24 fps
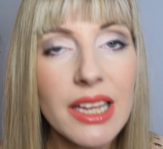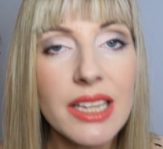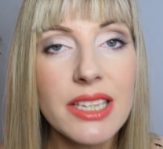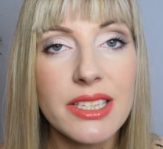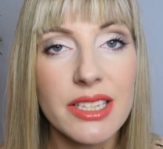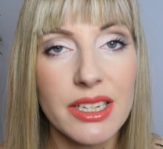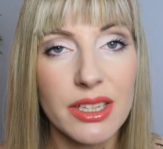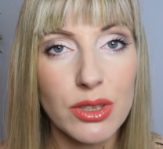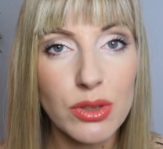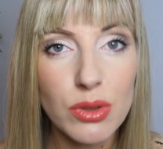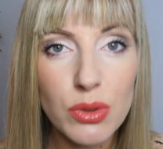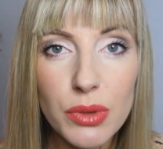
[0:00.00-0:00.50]

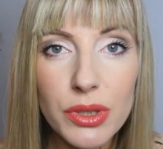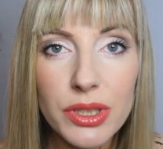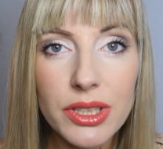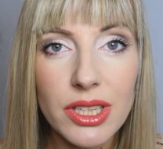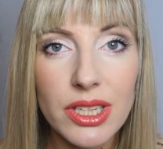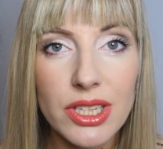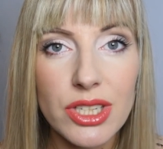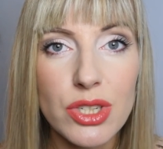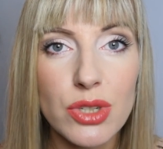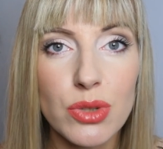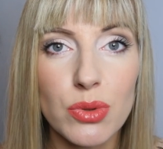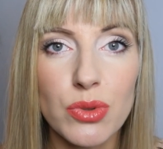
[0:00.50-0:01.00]
Z reguły
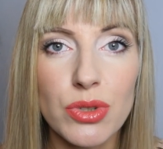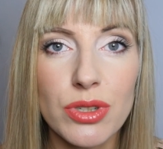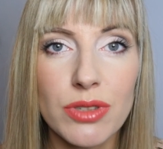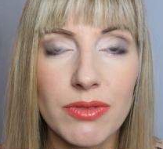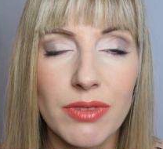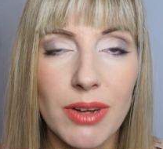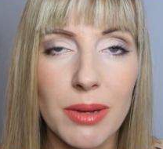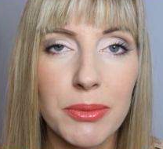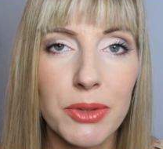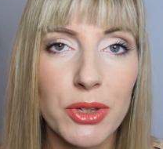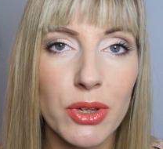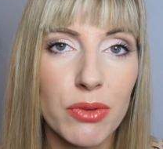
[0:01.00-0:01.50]
też
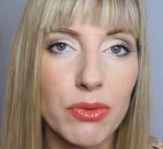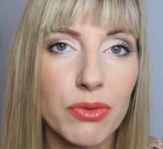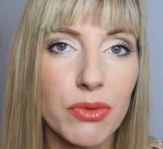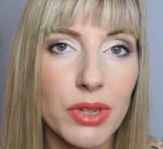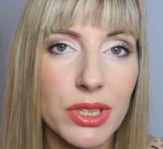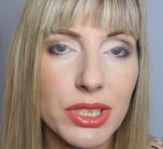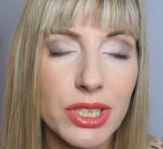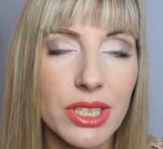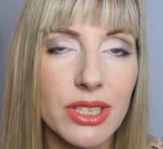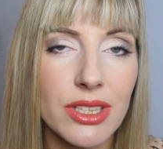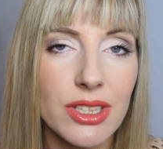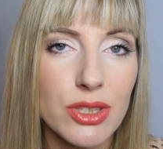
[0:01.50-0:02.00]
używamy ją
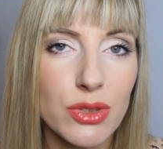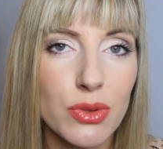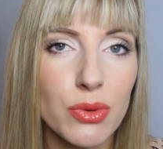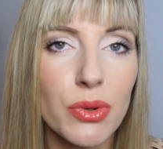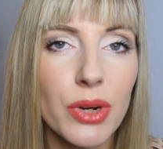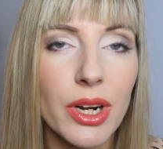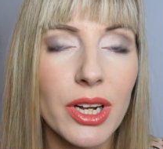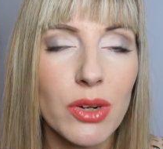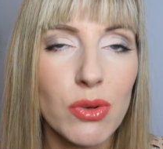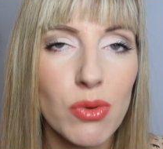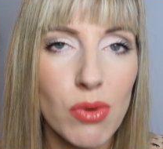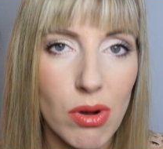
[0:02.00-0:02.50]
właśnie na
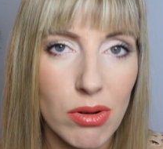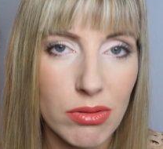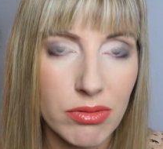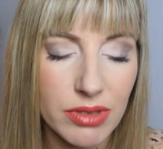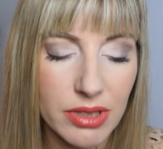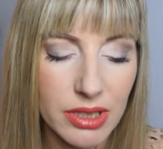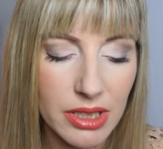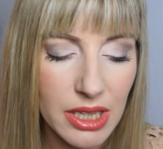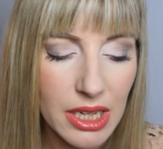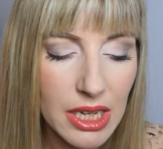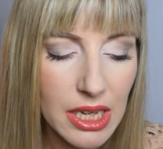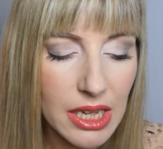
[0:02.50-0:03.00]
skórę głowy